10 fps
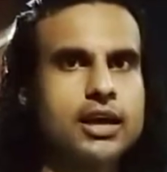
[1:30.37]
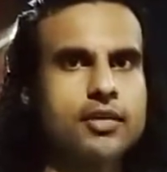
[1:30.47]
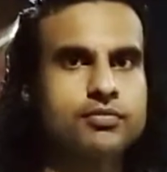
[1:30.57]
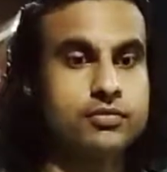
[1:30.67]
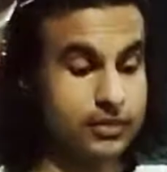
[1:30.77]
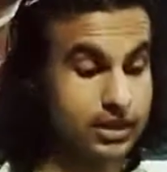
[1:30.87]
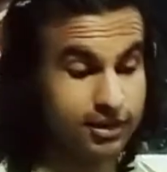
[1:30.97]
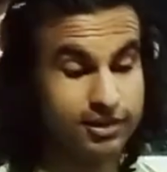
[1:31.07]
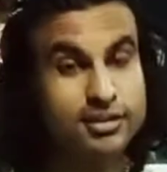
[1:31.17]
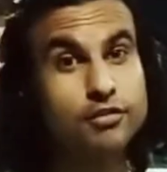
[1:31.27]
है
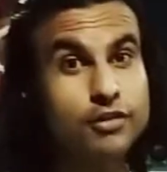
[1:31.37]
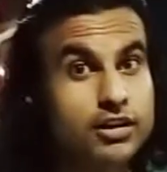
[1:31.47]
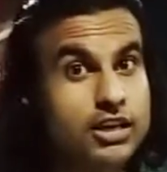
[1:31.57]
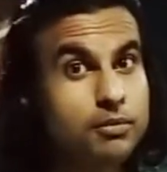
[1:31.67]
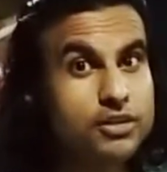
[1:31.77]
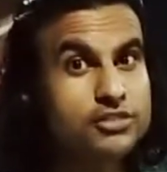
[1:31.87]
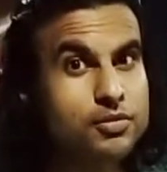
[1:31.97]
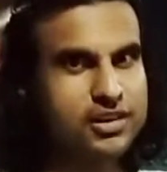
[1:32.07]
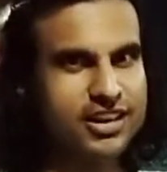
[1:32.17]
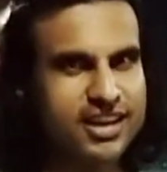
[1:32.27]
इसका वर्किंग
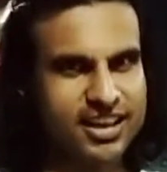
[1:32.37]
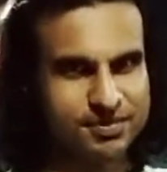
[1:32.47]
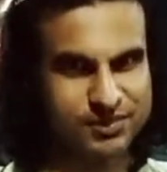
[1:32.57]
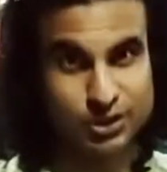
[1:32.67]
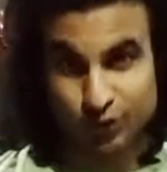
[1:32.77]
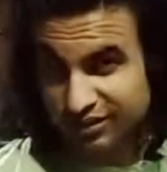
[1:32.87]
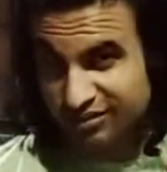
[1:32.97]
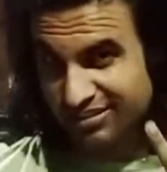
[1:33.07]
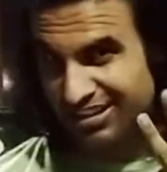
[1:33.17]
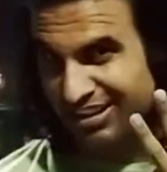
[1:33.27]
प्रिंसिपल क्या है न्यूटन
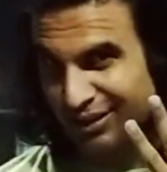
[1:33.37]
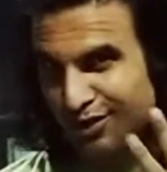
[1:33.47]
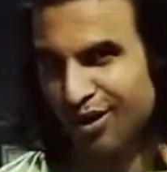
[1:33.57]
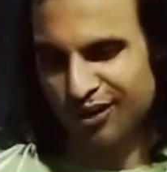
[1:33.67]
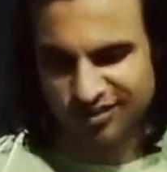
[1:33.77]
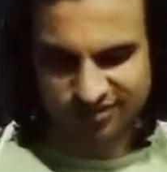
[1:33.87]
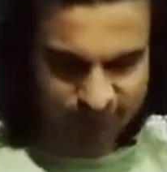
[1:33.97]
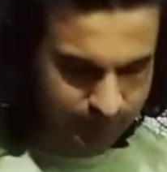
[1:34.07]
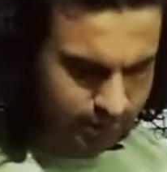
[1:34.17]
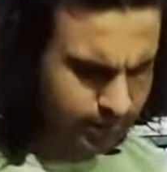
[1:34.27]
थर्ड लॉ
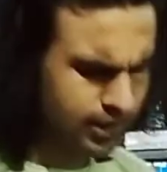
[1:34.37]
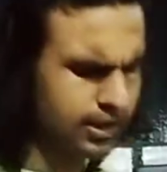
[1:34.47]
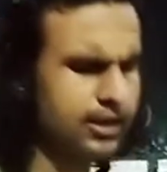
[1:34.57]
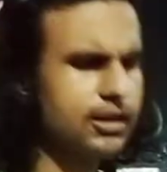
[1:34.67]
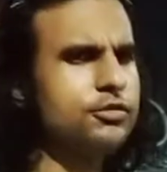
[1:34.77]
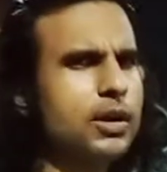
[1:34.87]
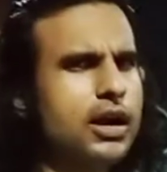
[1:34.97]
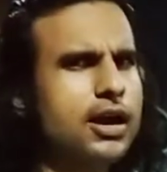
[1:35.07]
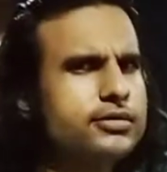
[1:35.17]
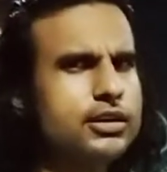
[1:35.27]
किस
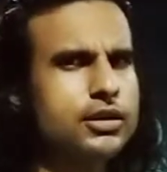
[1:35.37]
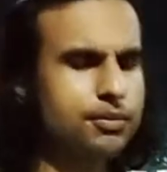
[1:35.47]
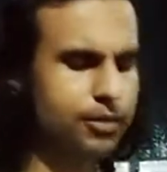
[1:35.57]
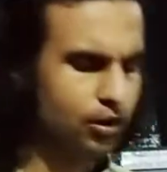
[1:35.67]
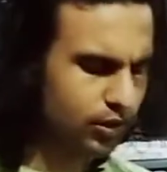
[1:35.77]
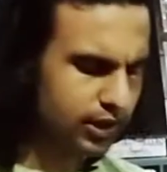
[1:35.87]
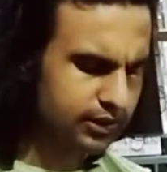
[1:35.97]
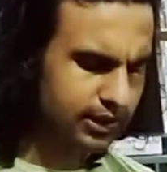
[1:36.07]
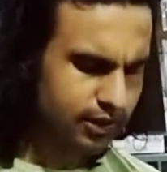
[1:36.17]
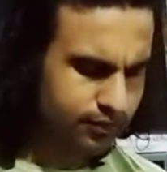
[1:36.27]
प्रकार से प्रयोग
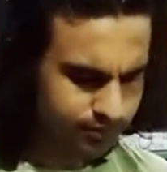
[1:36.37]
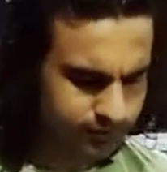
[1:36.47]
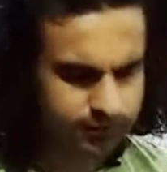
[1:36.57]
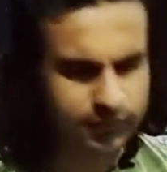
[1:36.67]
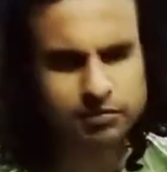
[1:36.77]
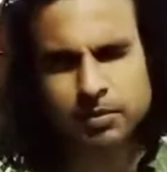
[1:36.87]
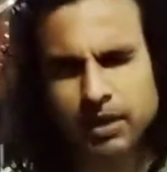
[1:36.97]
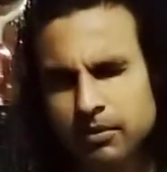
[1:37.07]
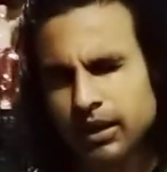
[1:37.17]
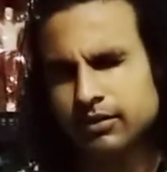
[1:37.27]
करते हैं सबसे
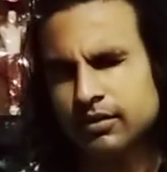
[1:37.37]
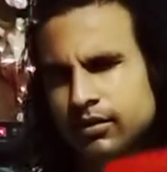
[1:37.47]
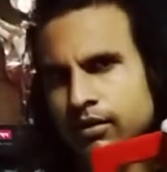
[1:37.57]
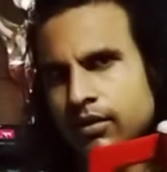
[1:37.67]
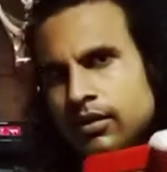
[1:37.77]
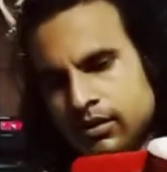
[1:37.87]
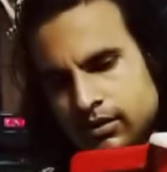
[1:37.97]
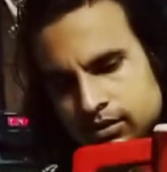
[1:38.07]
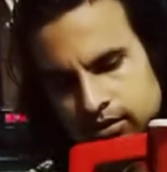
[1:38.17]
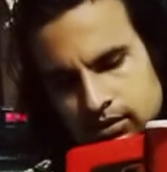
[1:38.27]
पहली बात
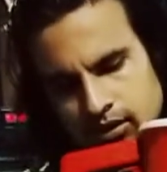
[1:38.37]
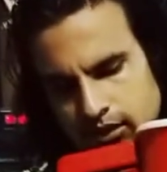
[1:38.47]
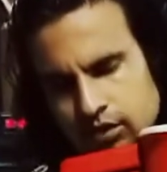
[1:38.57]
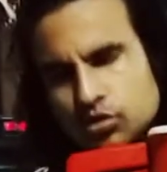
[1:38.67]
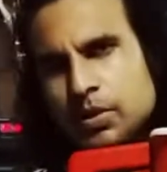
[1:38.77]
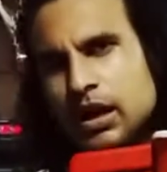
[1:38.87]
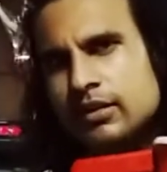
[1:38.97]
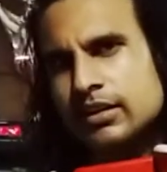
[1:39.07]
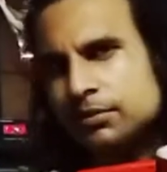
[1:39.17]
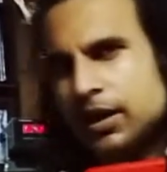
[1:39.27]
इसको बाहर
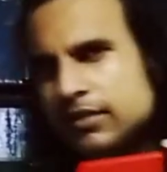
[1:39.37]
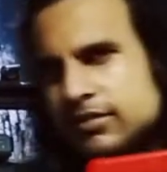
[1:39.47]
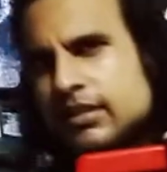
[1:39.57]
बाहर से